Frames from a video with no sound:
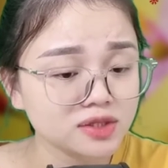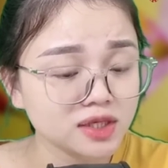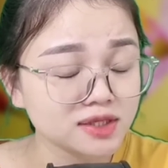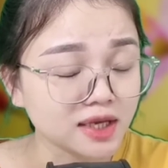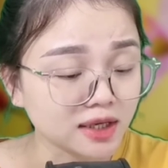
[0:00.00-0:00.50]
chiếc
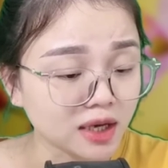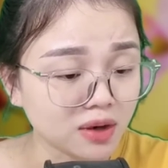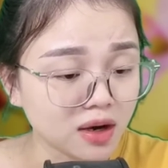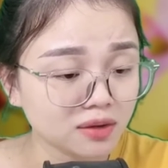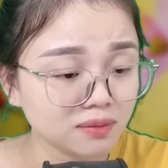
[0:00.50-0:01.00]
giày cao
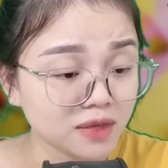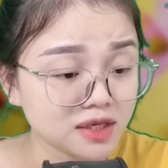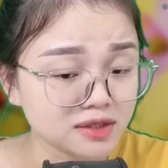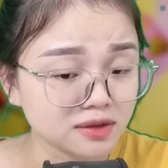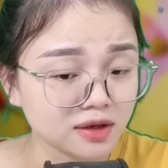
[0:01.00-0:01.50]
gót bên
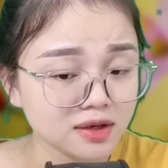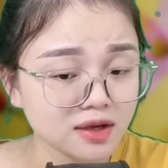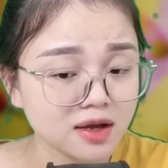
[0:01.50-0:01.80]
dưới,